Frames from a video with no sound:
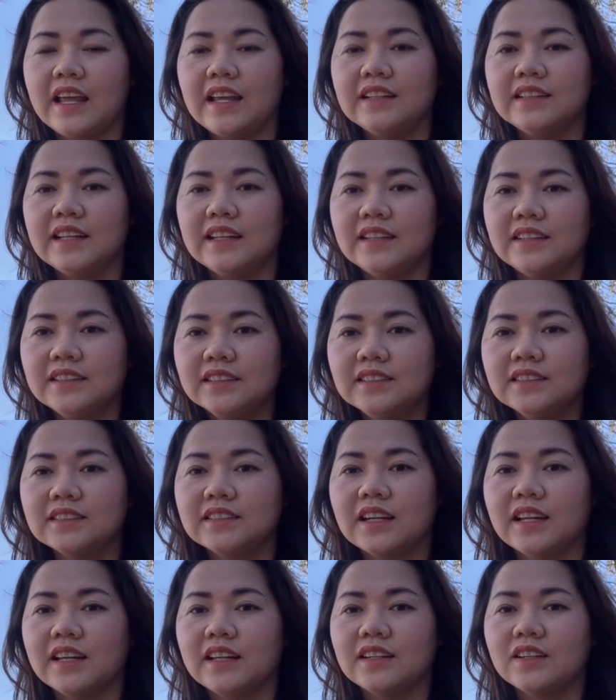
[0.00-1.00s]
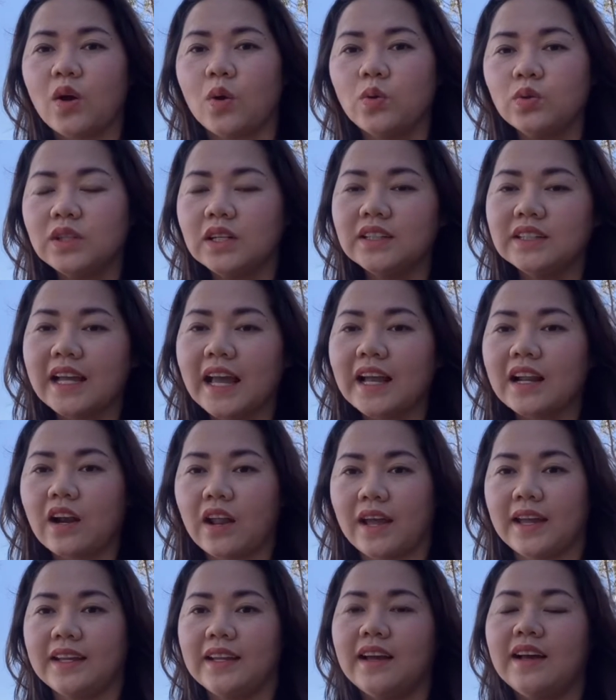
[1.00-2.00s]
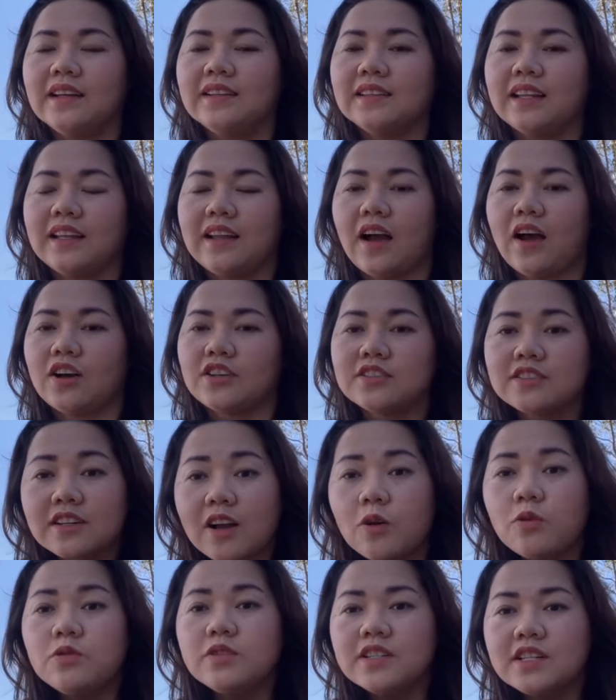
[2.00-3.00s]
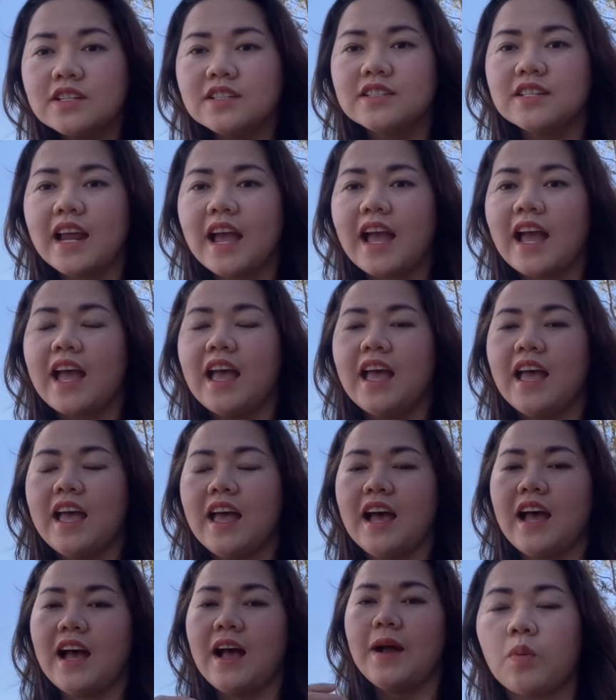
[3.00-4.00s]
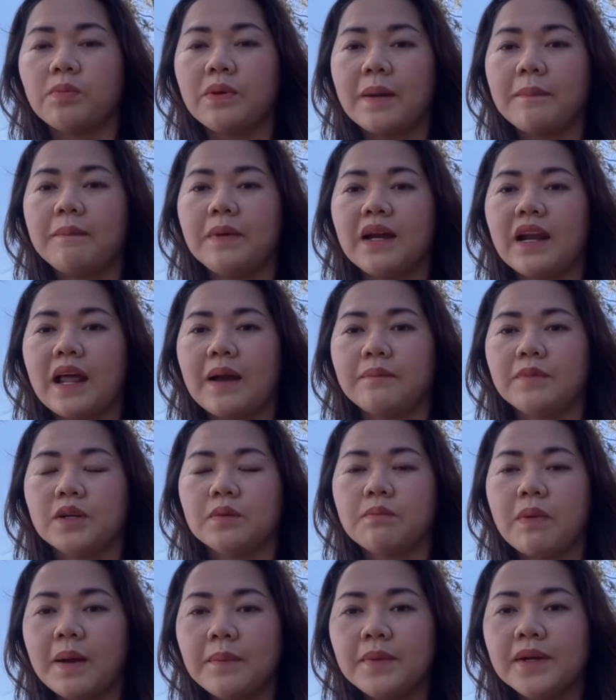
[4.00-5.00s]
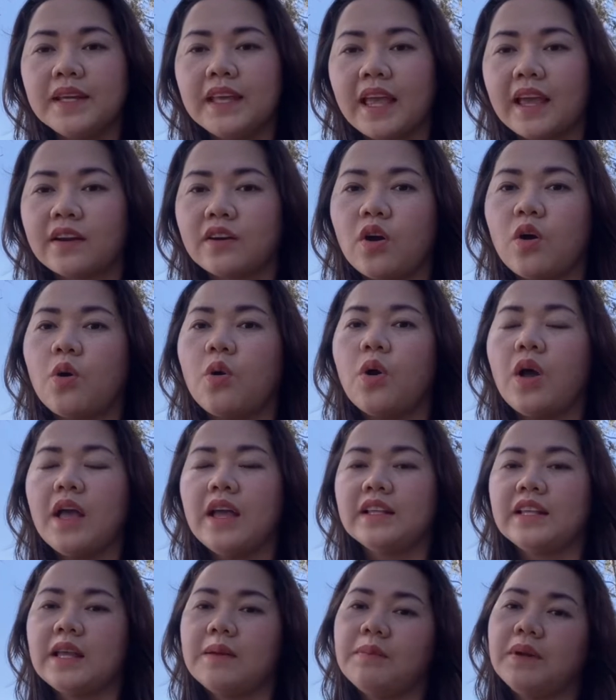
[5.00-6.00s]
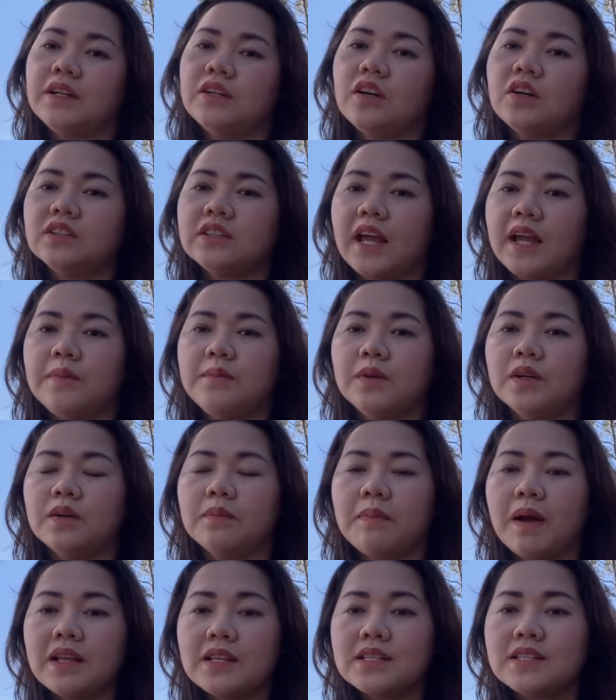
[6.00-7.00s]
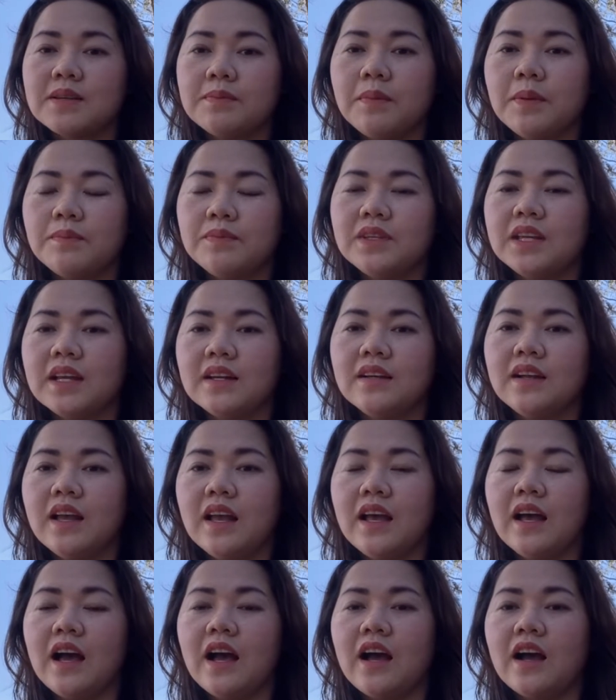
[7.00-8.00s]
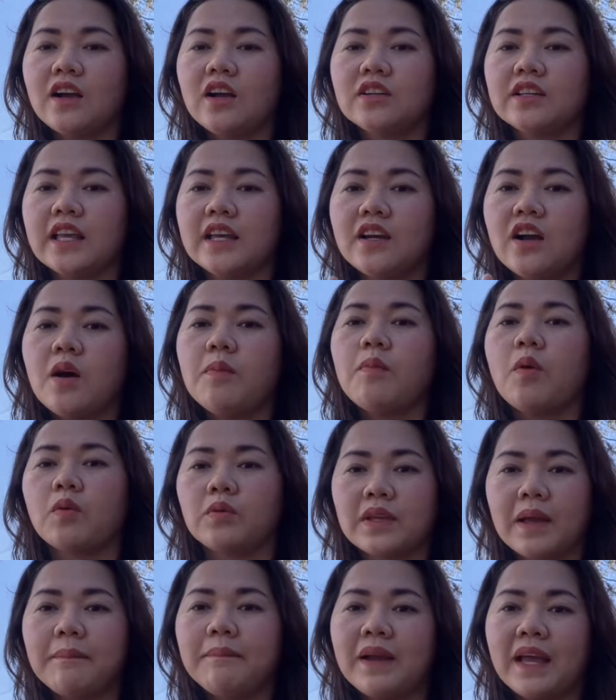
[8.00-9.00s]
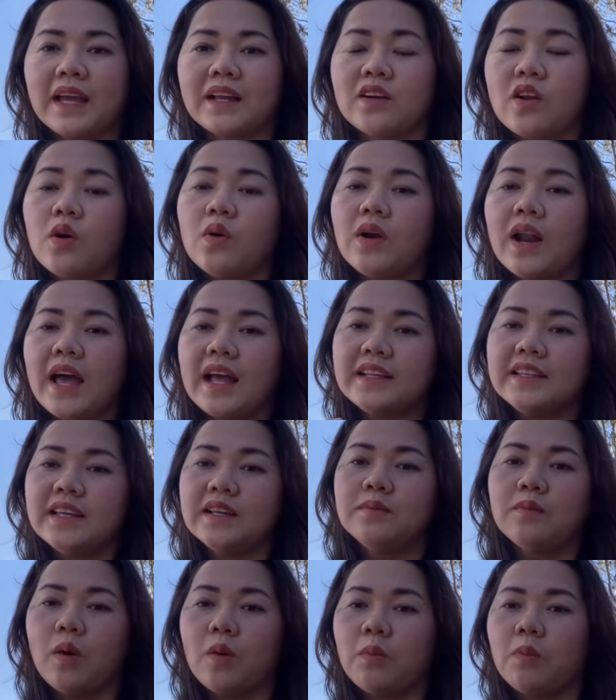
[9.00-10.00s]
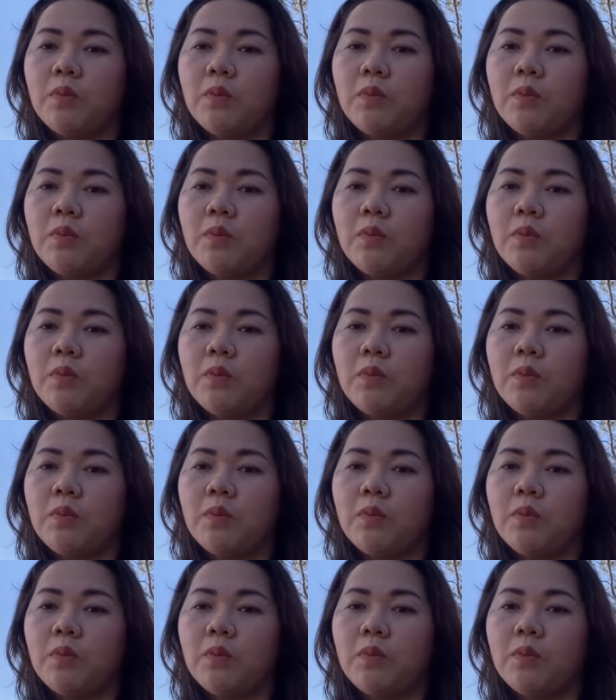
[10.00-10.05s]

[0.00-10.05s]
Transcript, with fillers: điện, tiền nước, tiền đủ thứ các loại hết, thì họ khấu trừ ra. Năm mình làm được 30.000 đô thì mình có thể mượn maximum trên chỉ có 100.000 đô la trên